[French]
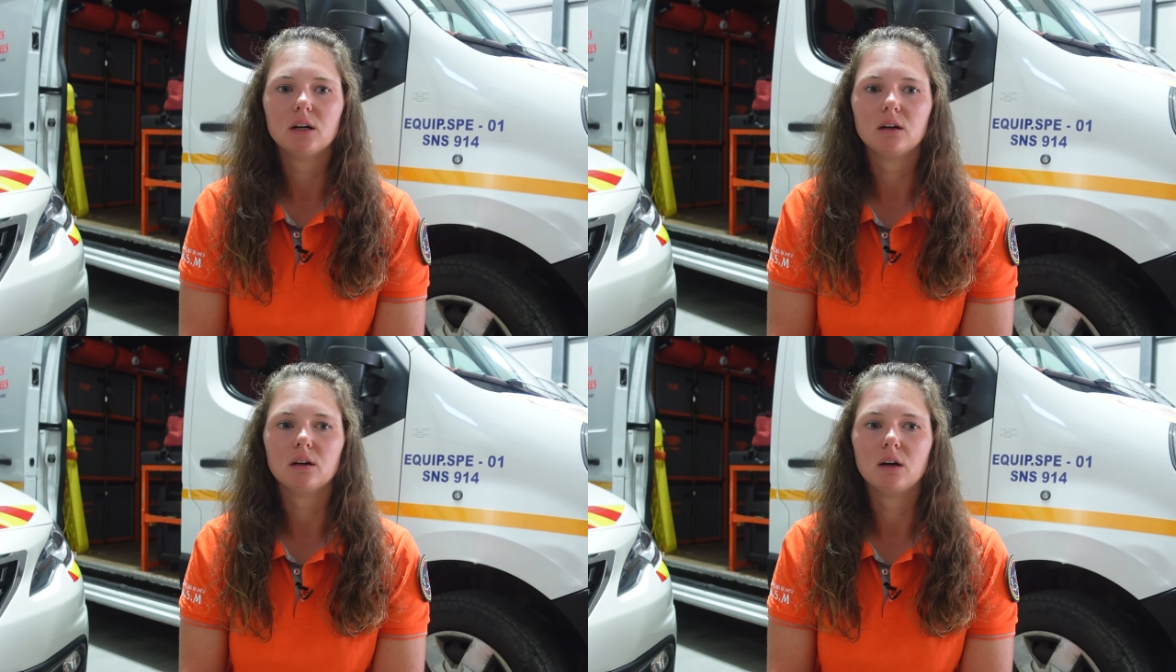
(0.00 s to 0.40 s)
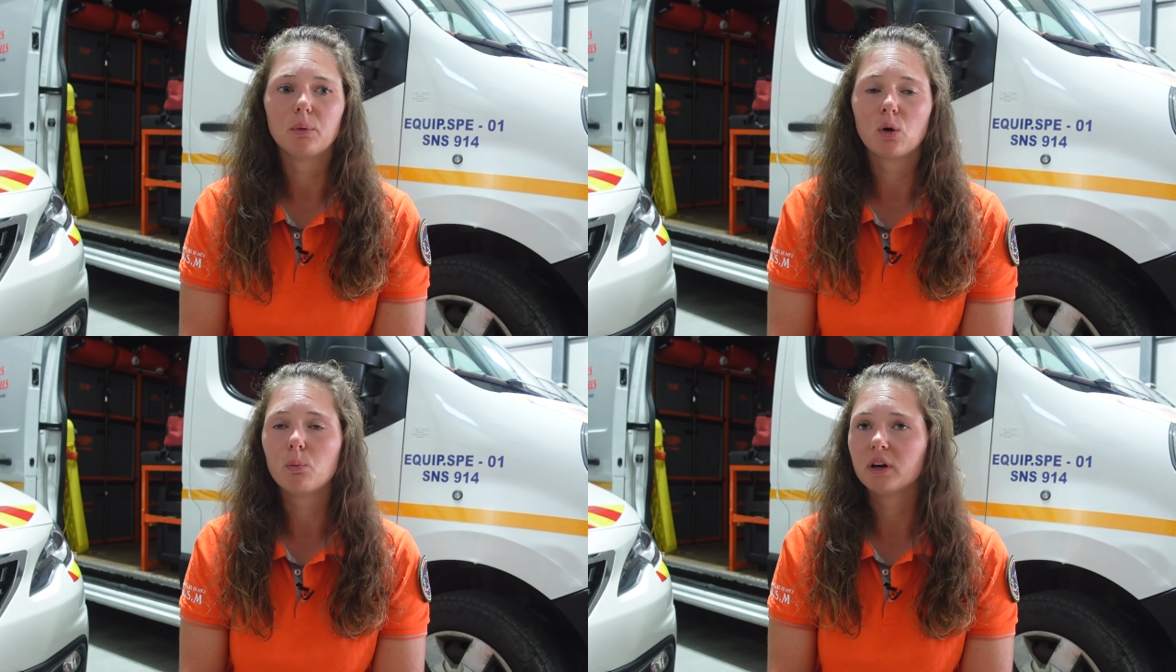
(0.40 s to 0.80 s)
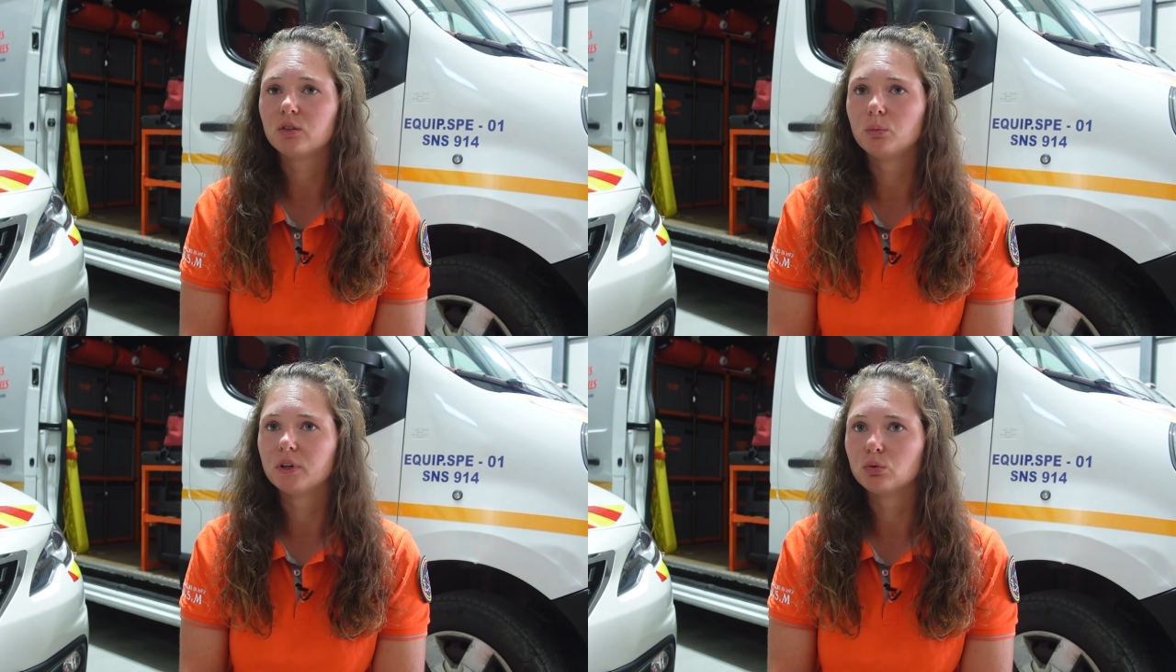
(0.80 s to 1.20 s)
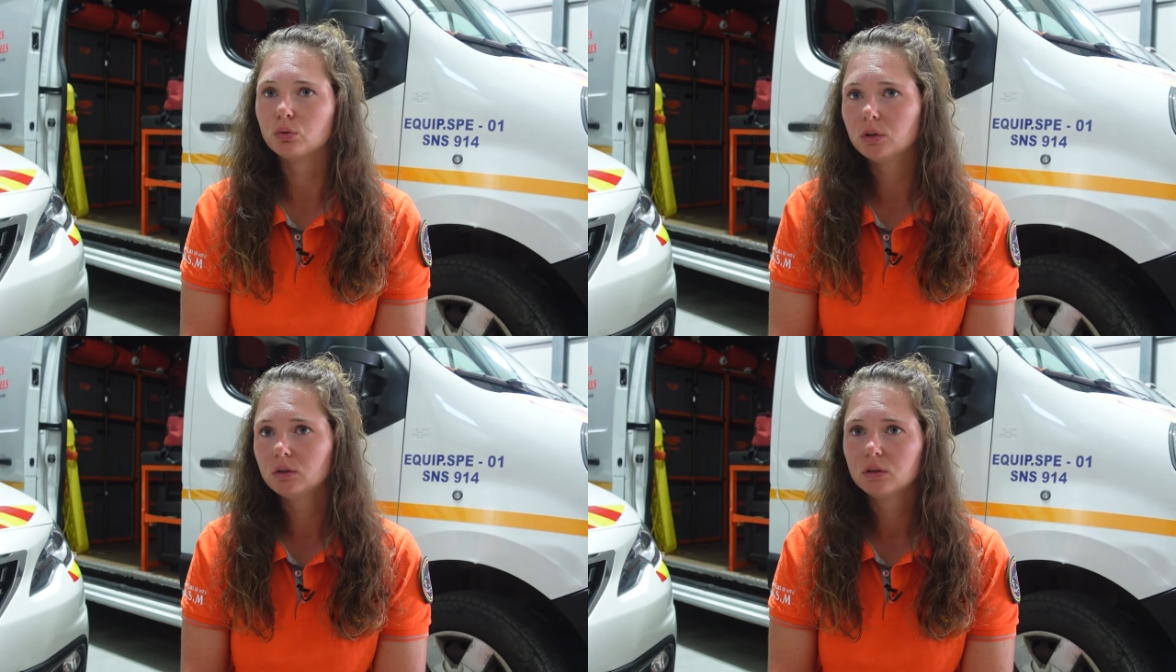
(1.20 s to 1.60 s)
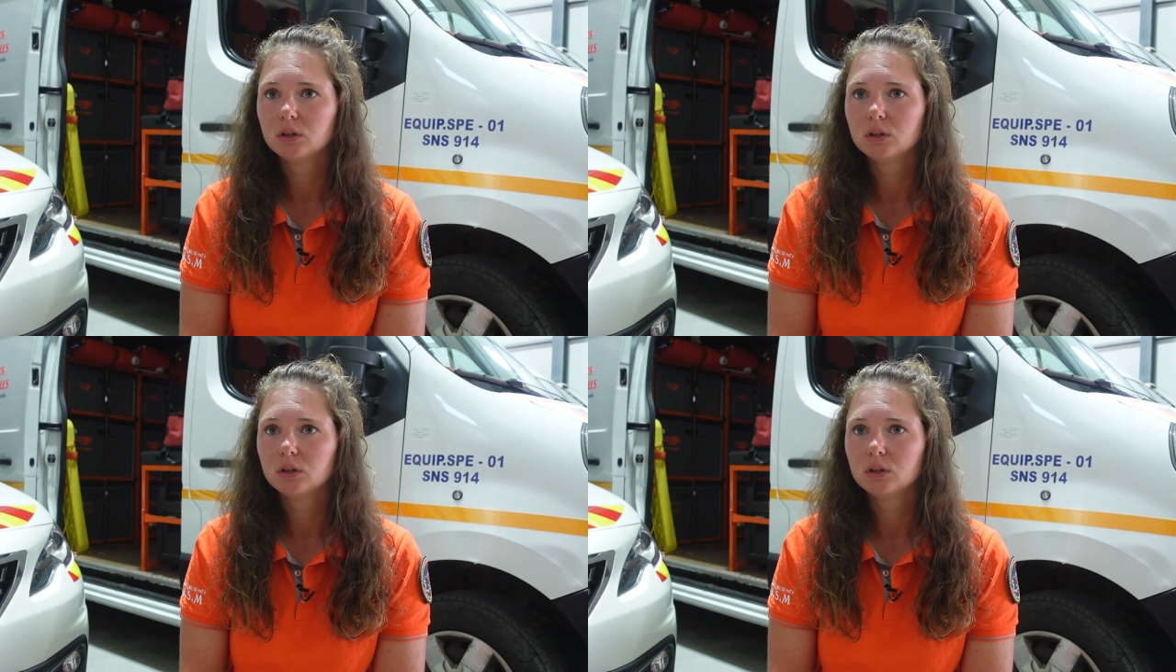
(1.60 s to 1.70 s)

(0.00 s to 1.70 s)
après on partait en patrouille,